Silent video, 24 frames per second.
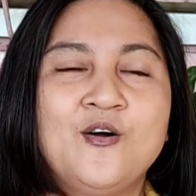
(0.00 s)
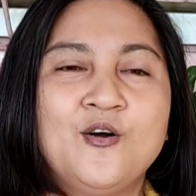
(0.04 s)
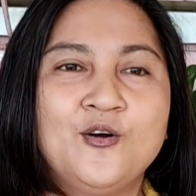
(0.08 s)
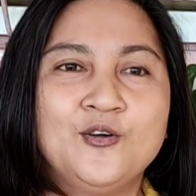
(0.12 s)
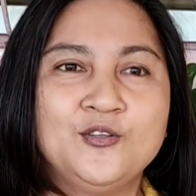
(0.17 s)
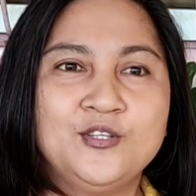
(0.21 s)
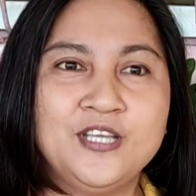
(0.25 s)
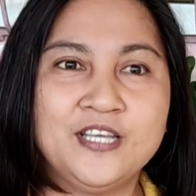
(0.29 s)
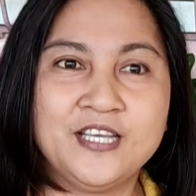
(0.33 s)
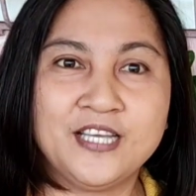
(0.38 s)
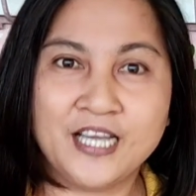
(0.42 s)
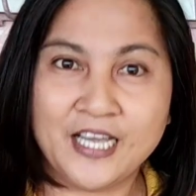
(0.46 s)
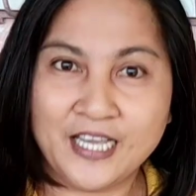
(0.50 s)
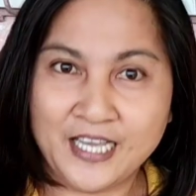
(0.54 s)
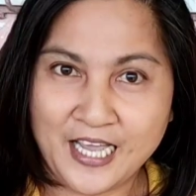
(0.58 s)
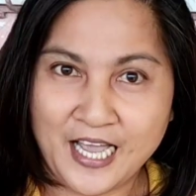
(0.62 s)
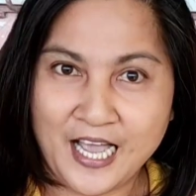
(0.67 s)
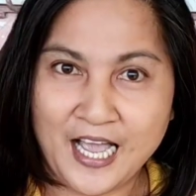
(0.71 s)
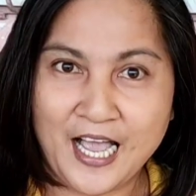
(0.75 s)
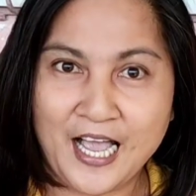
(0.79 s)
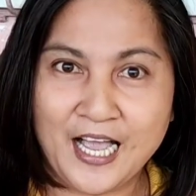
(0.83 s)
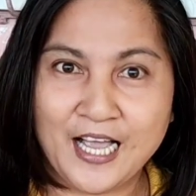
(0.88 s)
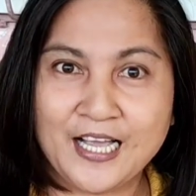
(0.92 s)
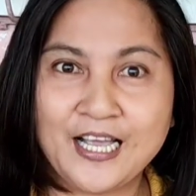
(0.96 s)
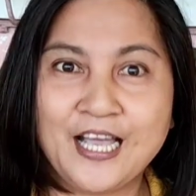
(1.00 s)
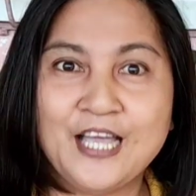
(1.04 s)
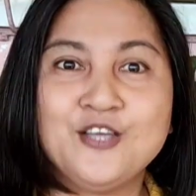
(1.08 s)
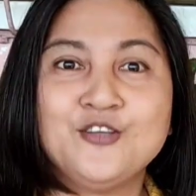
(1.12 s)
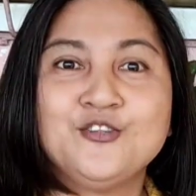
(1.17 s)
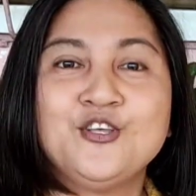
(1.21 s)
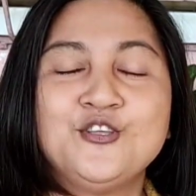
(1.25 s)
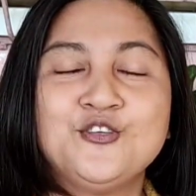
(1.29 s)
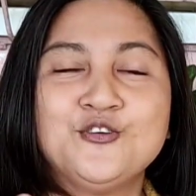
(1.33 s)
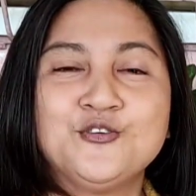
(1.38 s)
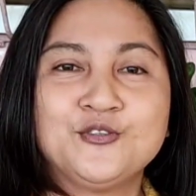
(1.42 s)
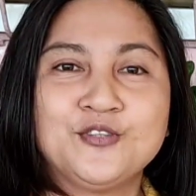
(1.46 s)
o di kaya
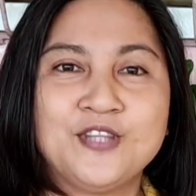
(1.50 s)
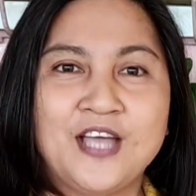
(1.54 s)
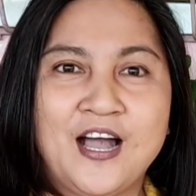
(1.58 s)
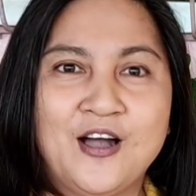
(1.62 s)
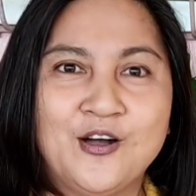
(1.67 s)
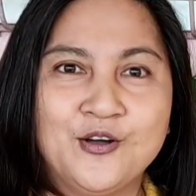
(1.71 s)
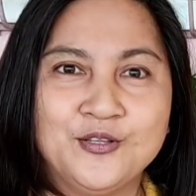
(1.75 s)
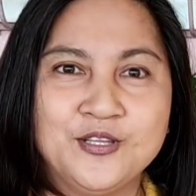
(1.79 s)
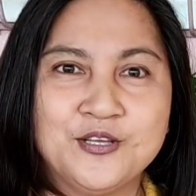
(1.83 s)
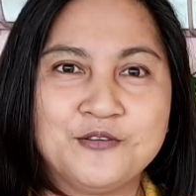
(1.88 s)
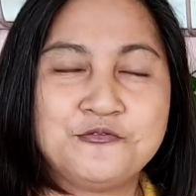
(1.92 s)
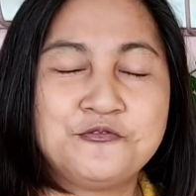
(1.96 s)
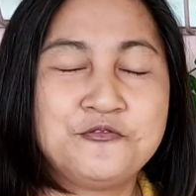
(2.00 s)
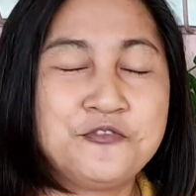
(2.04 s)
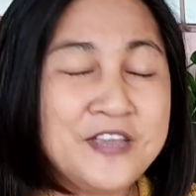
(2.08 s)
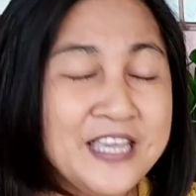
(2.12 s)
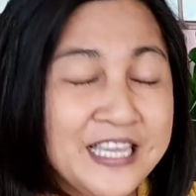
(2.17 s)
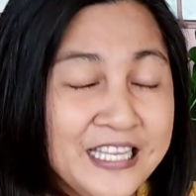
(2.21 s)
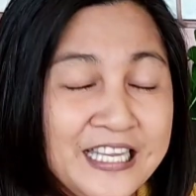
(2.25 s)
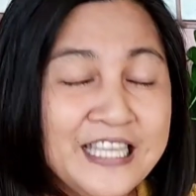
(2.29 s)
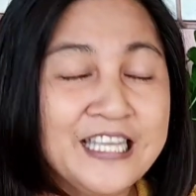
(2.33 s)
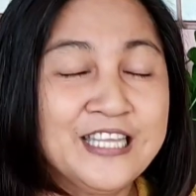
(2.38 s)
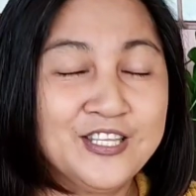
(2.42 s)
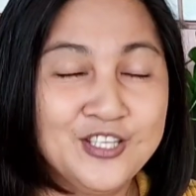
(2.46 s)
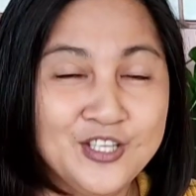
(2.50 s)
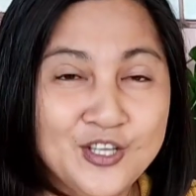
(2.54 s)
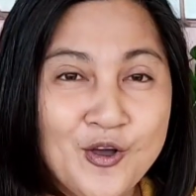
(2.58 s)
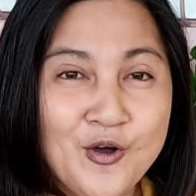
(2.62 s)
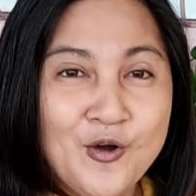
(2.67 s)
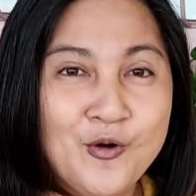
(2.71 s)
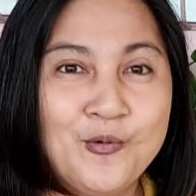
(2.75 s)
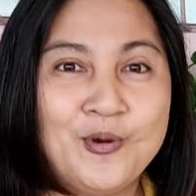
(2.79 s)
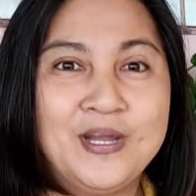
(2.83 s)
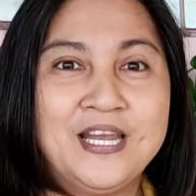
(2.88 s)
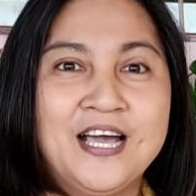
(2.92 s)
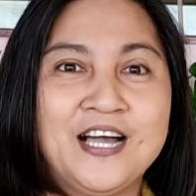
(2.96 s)
kayo din yung tao na feeling
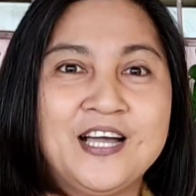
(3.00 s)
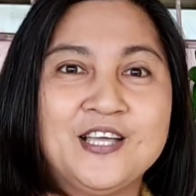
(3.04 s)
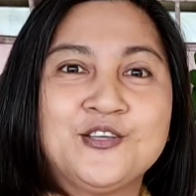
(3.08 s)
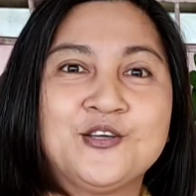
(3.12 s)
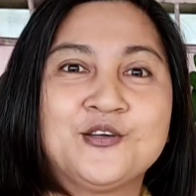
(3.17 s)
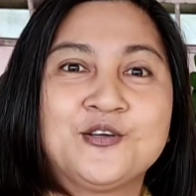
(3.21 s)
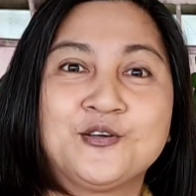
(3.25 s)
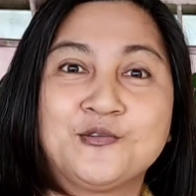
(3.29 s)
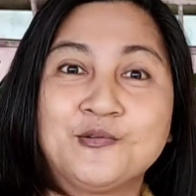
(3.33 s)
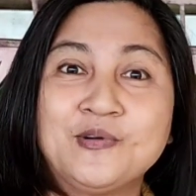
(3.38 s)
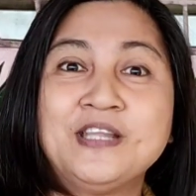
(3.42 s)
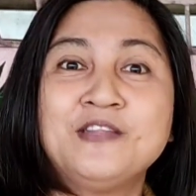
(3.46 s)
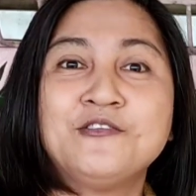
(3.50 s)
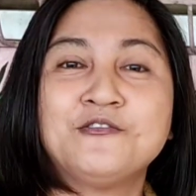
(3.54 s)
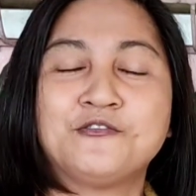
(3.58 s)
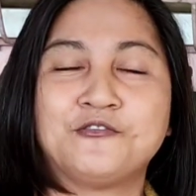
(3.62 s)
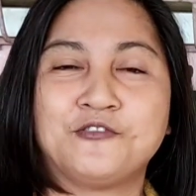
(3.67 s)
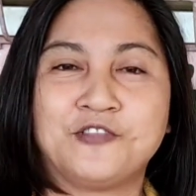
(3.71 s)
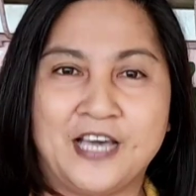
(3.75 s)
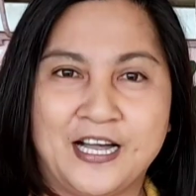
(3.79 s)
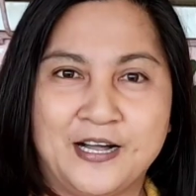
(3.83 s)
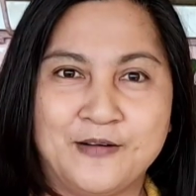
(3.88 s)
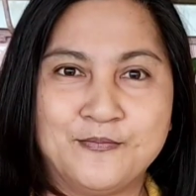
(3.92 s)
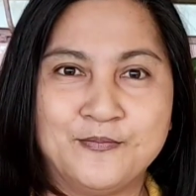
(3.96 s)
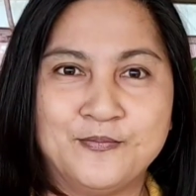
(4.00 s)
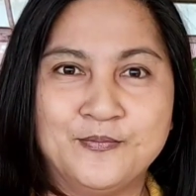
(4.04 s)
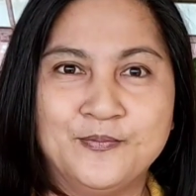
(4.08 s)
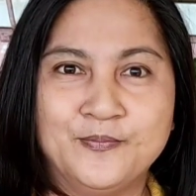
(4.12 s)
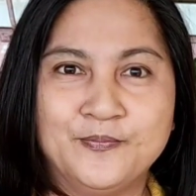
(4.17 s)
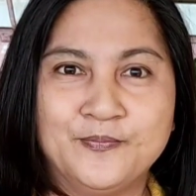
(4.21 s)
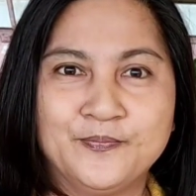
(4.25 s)
nyo wala kayong green thumb.